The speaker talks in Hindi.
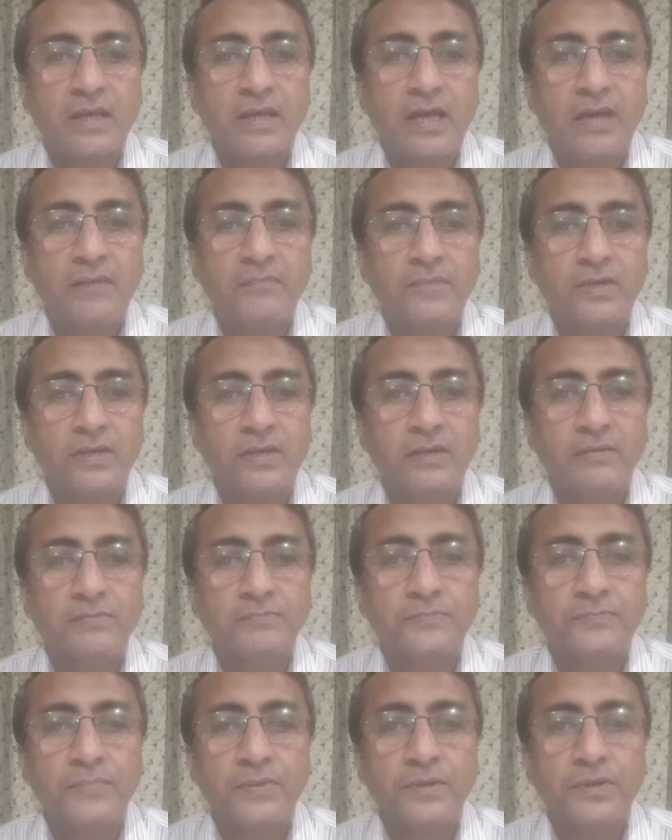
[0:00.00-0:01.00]
एम के
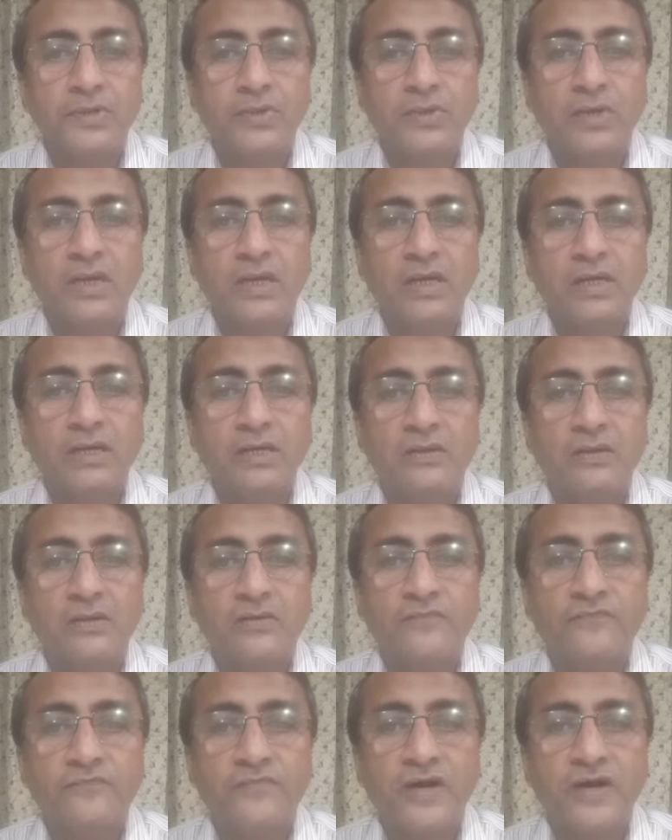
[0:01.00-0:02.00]
एम पी डोला
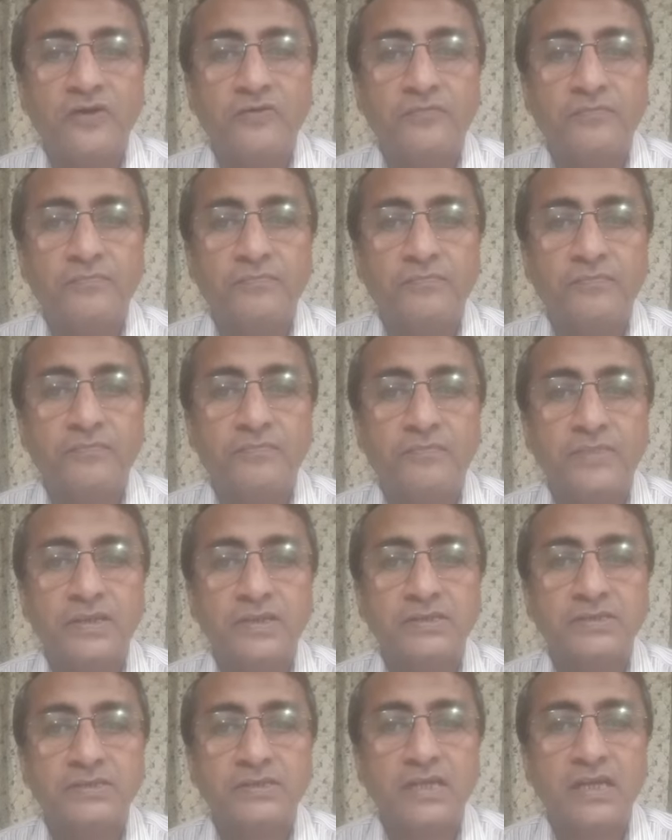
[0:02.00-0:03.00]
फाइव
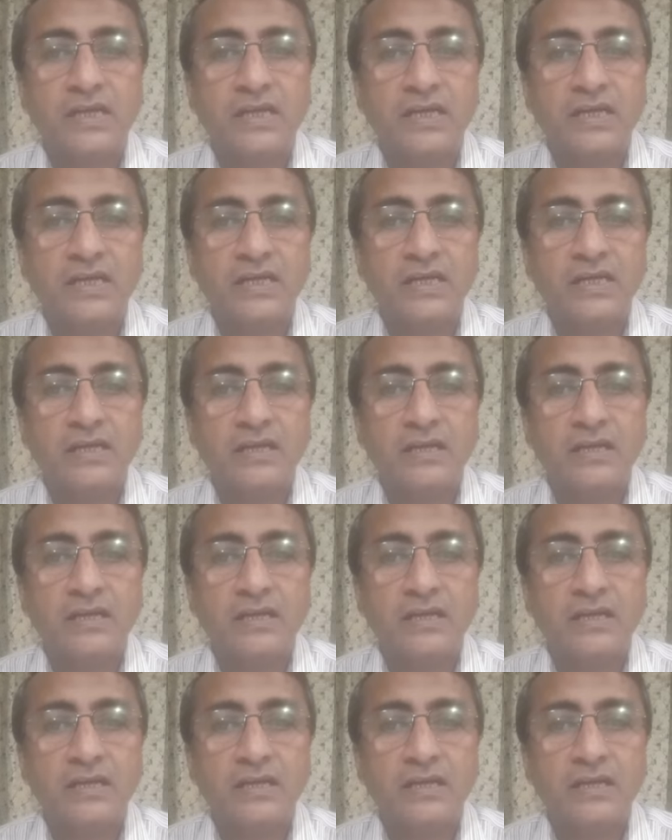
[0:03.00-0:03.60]
मिनिस्ट्री लेने